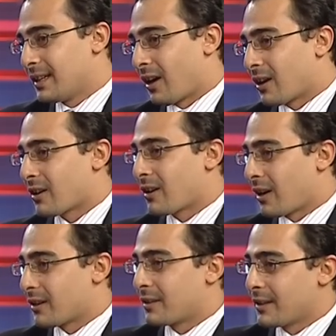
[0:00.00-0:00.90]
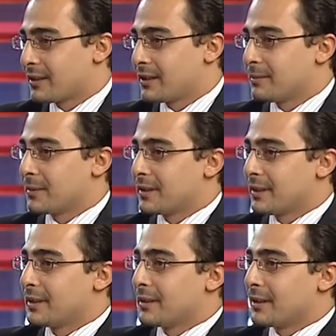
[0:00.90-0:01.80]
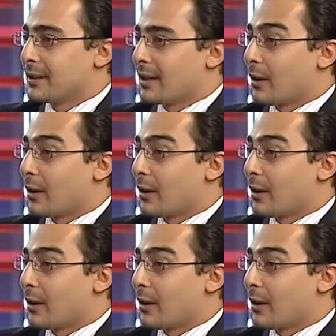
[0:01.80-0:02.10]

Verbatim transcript: الحركه العرضيه دي بتيجي آه،